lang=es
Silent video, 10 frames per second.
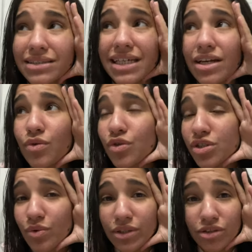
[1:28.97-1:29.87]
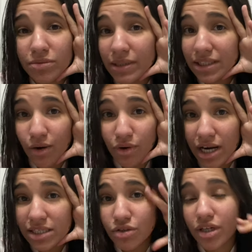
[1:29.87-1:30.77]
tienen unos descuentos
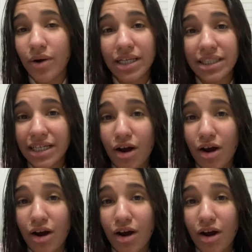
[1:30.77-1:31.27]
espectaculares los que van a tener